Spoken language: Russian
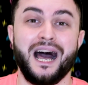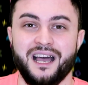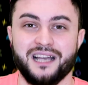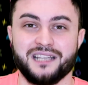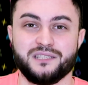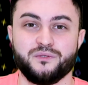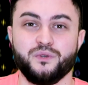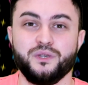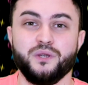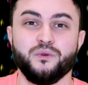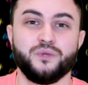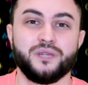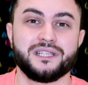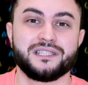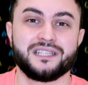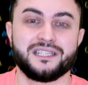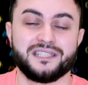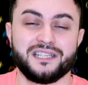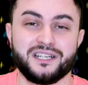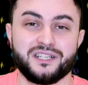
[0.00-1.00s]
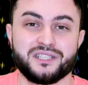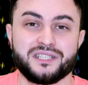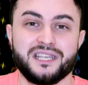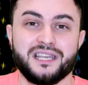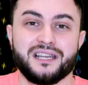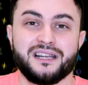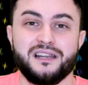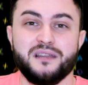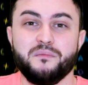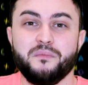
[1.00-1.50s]
А сегодня у нас
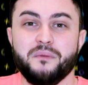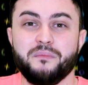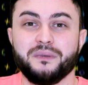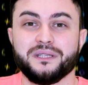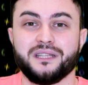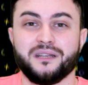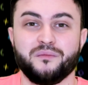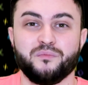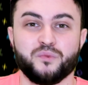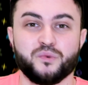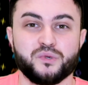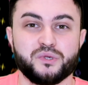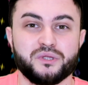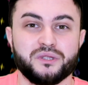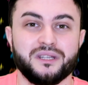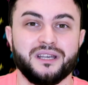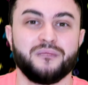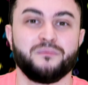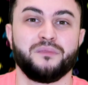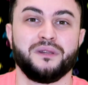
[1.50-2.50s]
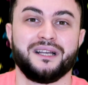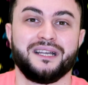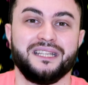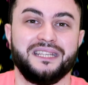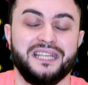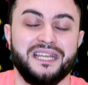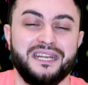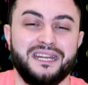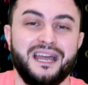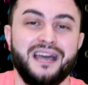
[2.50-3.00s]
казахские клипы, потому что
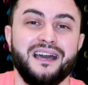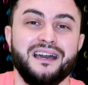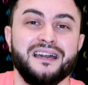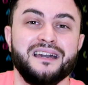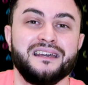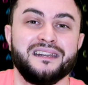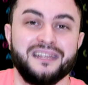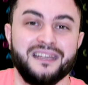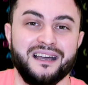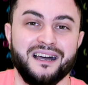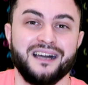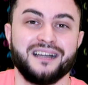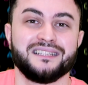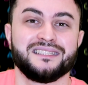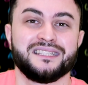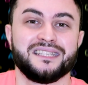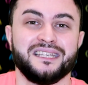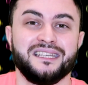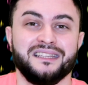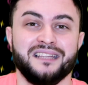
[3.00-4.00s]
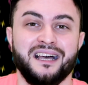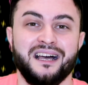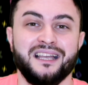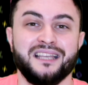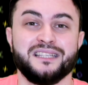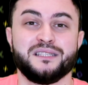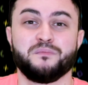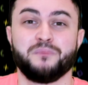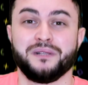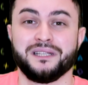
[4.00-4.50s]
благодаря реакции
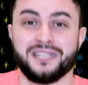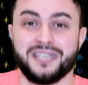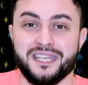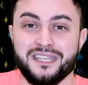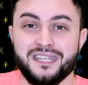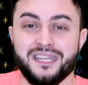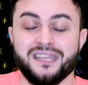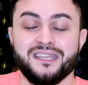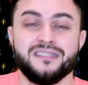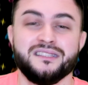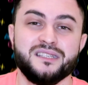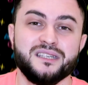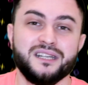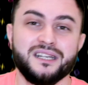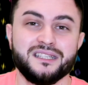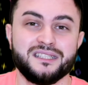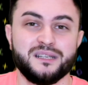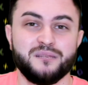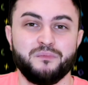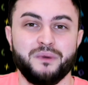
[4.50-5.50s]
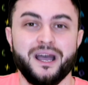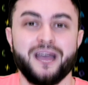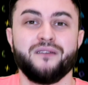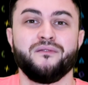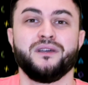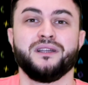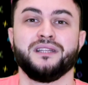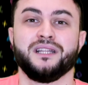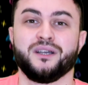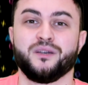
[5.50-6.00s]
на исполнение Индиры
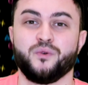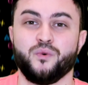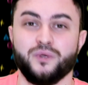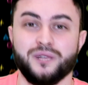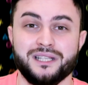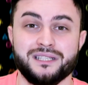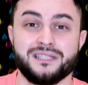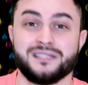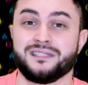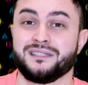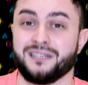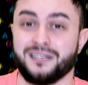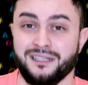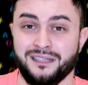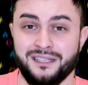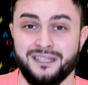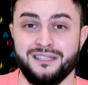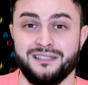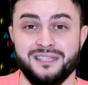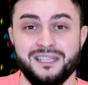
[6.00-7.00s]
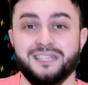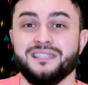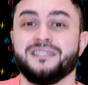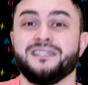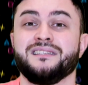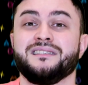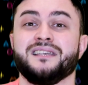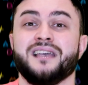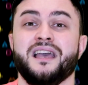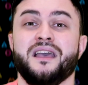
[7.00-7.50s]
Дельбаевой на голосе страны стороны
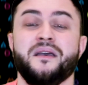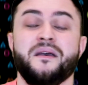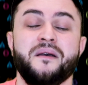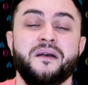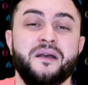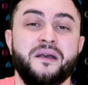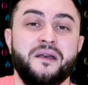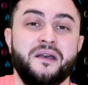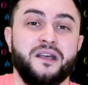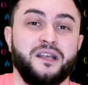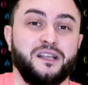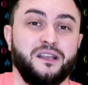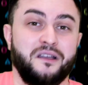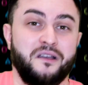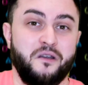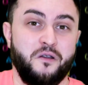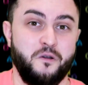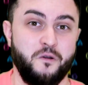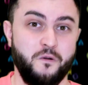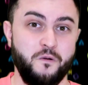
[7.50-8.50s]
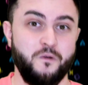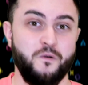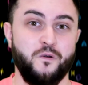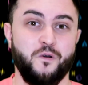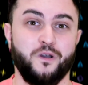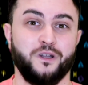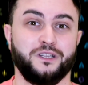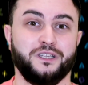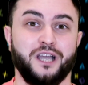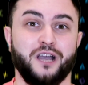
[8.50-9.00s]
10
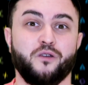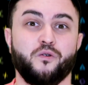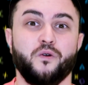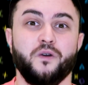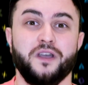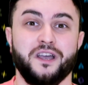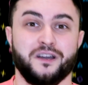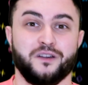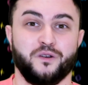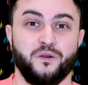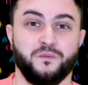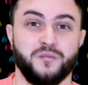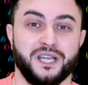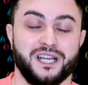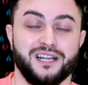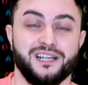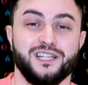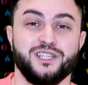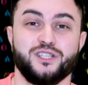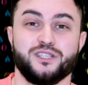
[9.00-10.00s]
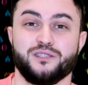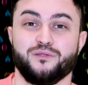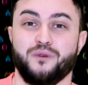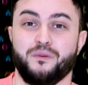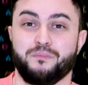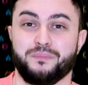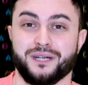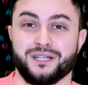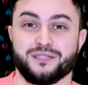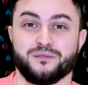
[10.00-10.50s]
Фух, такое огромное количество
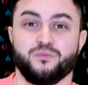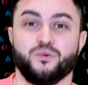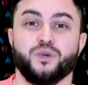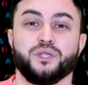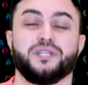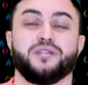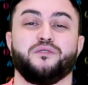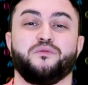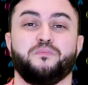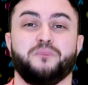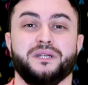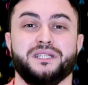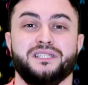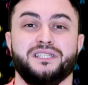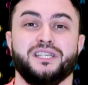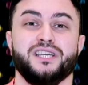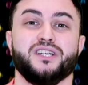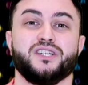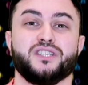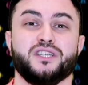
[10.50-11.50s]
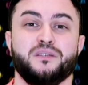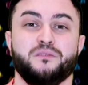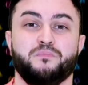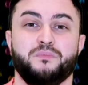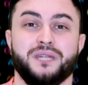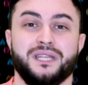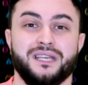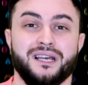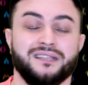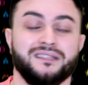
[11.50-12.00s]
просмотров, поддержки,
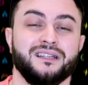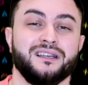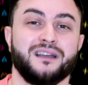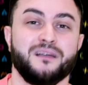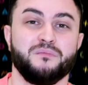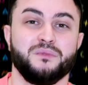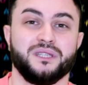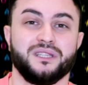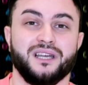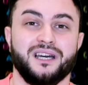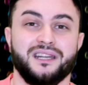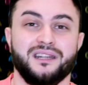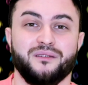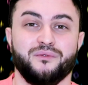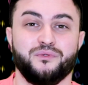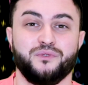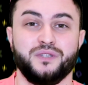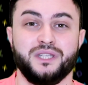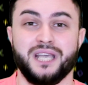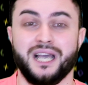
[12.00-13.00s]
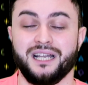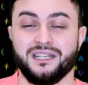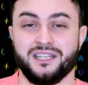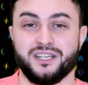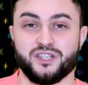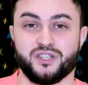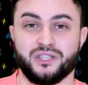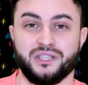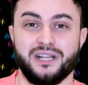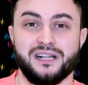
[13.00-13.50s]
приятных комментариев я не
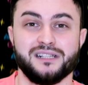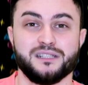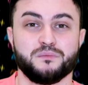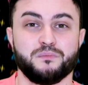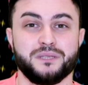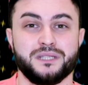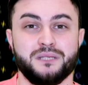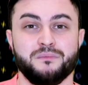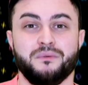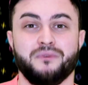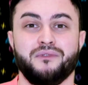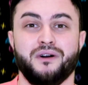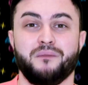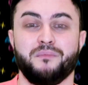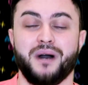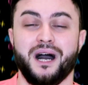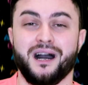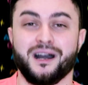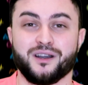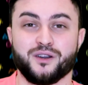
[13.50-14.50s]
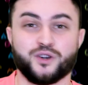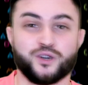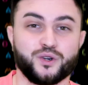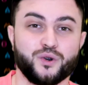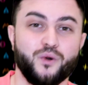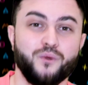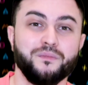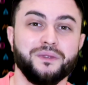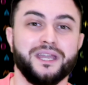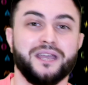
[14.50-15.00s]
ожидал. Спасибо вам
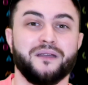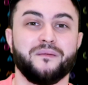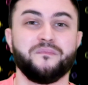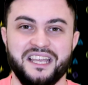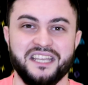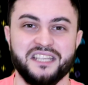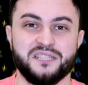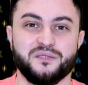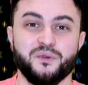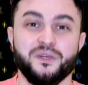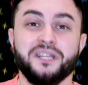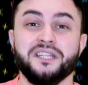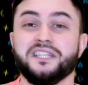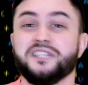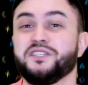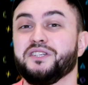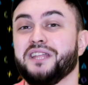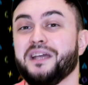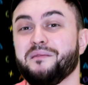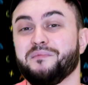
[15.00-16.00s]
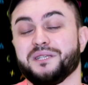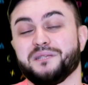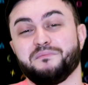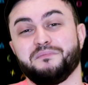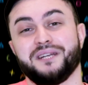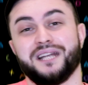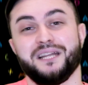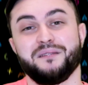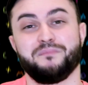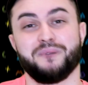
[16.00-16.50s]
огромное. И сегодня начинаем
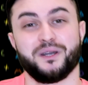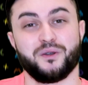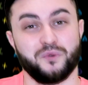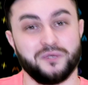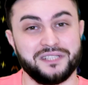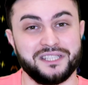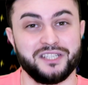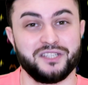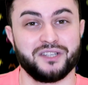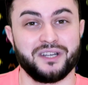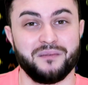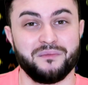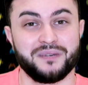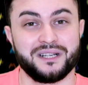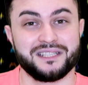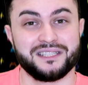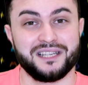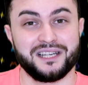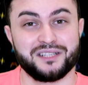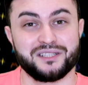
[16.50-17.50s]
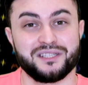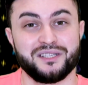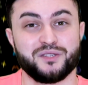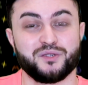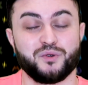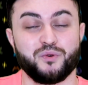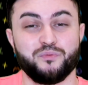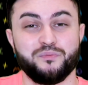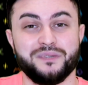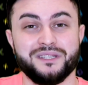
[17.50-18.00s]
разбирать по косточкам казахский
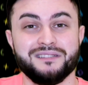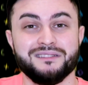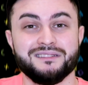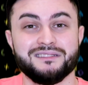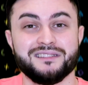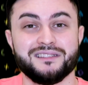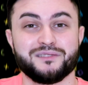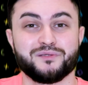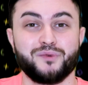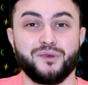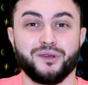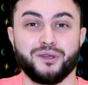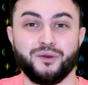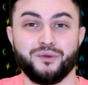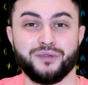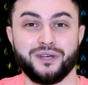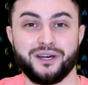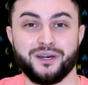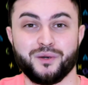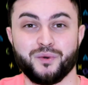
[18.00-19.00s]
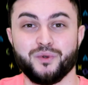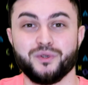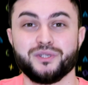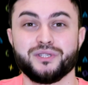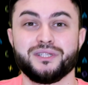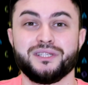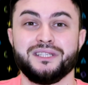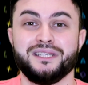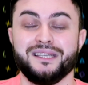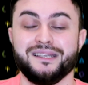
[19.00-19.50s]
шоу-бизнес, насколько он
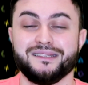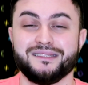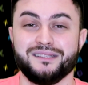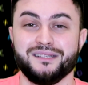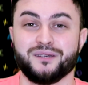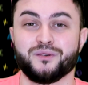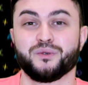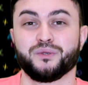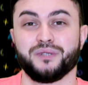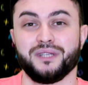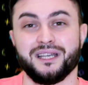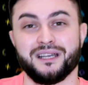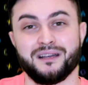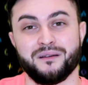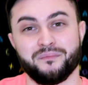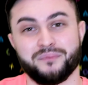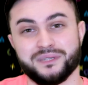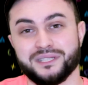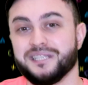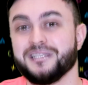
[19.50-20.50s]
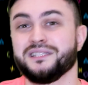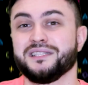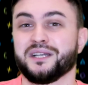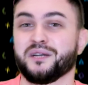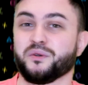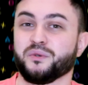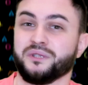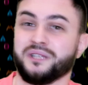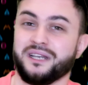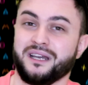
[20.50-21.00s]
хорош, есть ли крутые композиции,
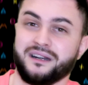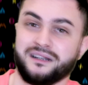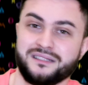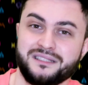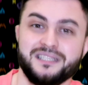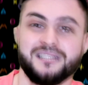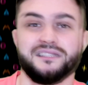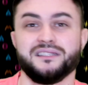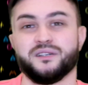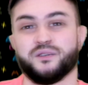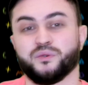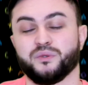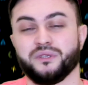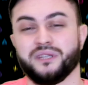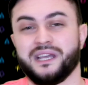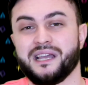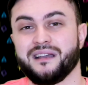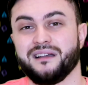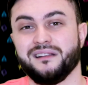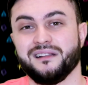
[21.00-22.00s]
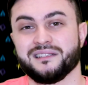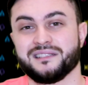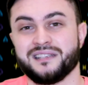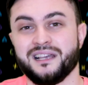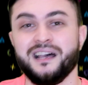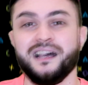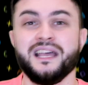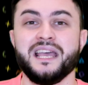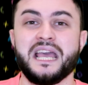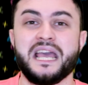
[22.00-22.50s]
крутые артисты, крутые
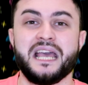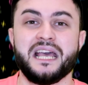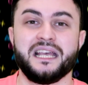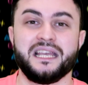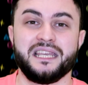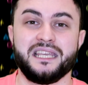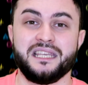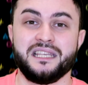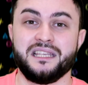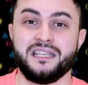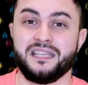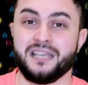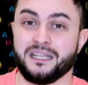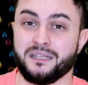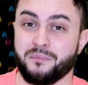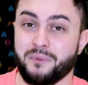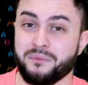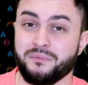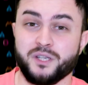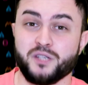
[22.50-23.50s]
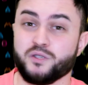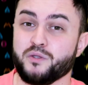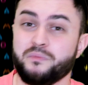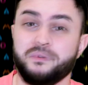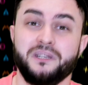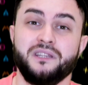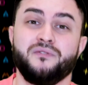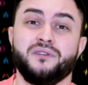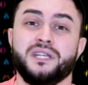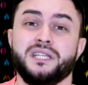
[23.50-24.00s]
голоса. И я напоминаю, что
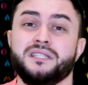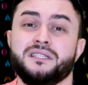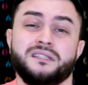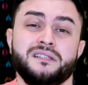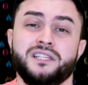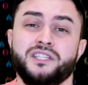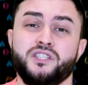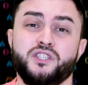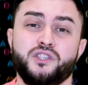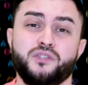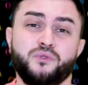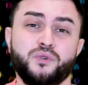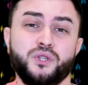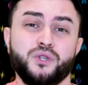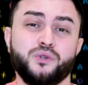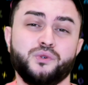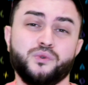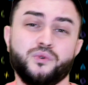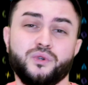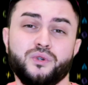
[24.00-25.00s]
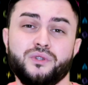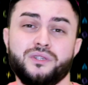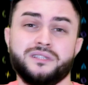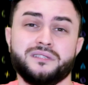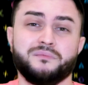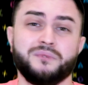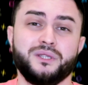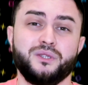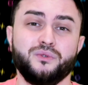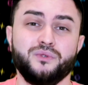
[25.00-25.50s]
предварительно ничего не гуглю, не
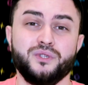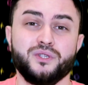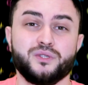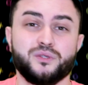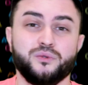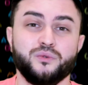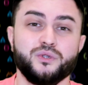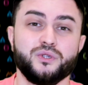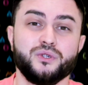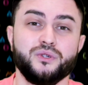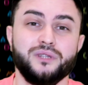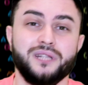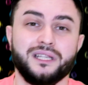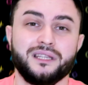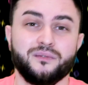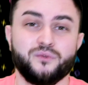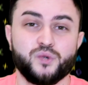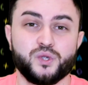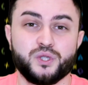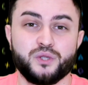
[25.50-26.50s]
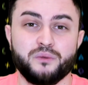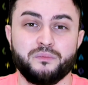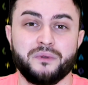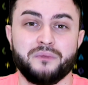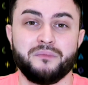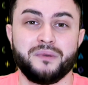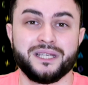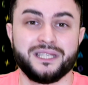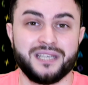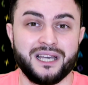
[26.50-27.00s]
смотрю, не слушаю, для того, чтобы
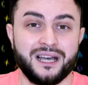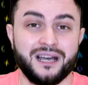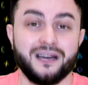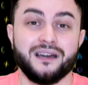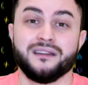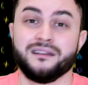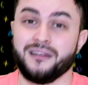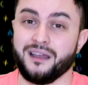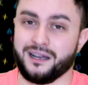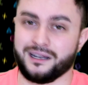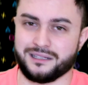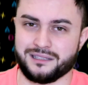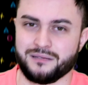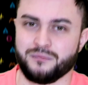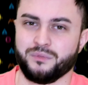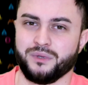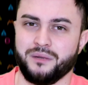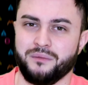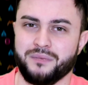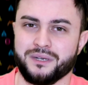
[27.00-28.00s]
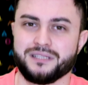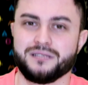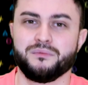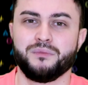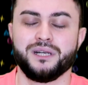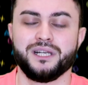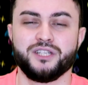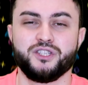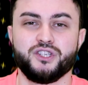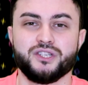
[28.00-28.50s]
моя реакция была
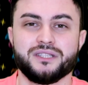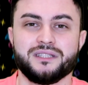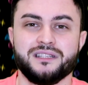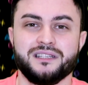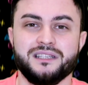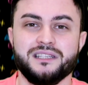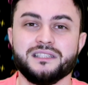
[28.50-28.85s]
максимально честной и